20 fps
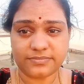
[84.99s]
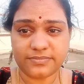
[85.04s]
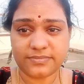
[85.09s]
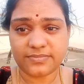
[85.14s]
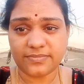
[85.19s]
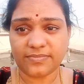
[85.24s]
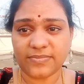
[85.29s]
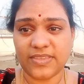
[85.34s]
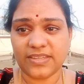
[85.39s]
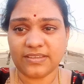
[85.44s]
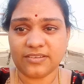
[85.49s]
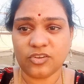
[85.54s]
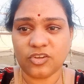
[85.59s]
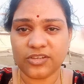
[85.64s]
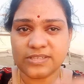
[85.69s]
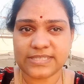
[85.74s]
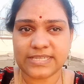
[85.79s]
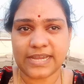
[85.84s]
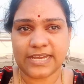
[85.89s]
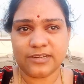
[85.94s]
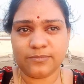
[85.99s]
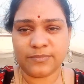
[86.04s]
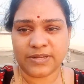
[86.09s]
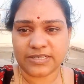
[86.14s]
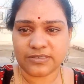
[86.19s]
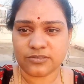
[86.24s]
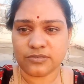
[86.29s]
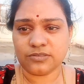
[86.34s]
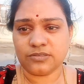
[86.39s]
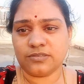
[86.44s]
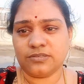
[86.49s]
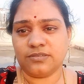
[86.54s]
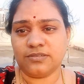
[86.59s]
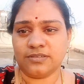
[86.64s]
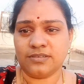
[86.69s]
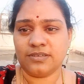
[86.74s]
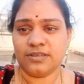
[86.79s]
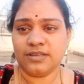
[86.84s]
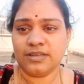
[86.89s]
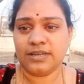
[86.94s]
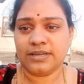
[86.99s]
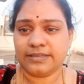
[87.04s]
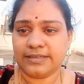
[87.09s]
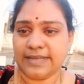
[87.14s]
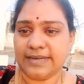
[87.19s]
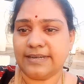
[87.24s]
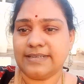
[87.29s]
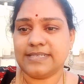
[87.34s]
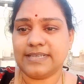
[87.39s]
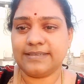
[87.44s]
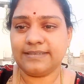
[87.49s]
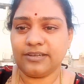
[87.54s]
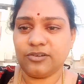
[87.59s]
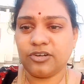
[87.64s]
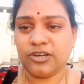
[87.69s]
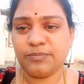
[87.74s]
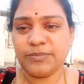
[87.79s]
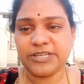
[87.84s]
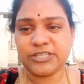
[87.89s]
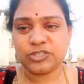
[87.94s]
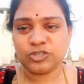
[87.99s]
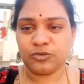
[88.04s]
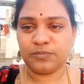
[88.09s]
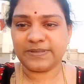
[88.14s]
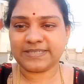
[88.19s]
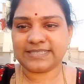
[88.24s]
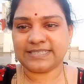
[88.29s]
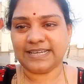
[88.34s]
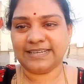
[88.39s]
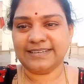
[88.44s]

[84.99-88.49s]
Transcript: ఒకసారి మాకు టెర్రస్ అంతా కూడా మీకు చూపిస్తాను నేను